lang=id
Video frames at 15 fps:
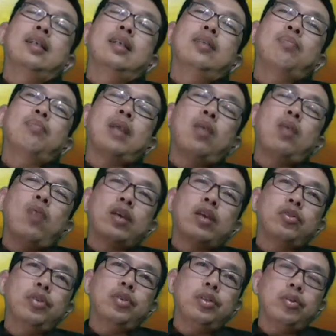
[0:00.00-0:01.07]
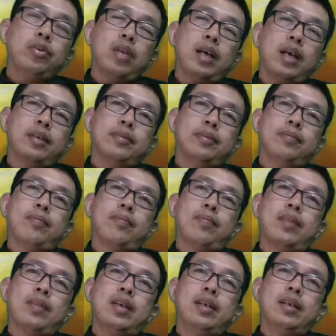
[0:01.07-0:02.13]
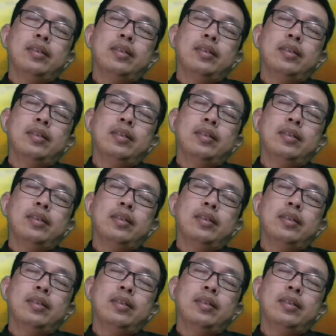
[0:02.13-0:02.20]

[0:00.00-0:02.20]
pada waktu itulah ya